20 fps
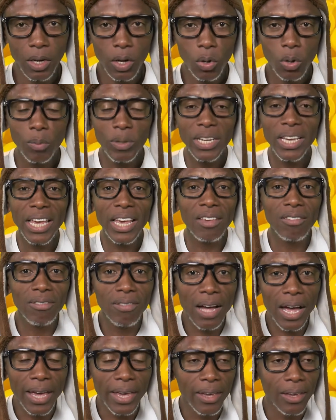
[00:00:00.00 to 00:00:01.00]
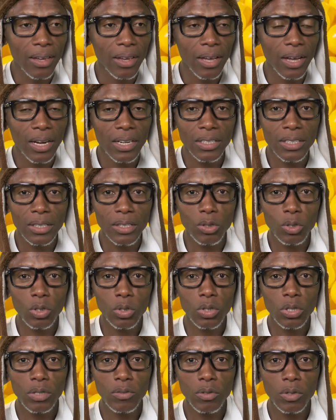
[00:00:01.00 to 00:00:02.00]
como ninguém vai, acho que até
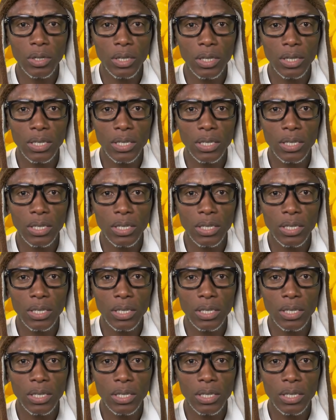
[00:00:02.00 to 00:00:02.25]
hoje eu tive o quê?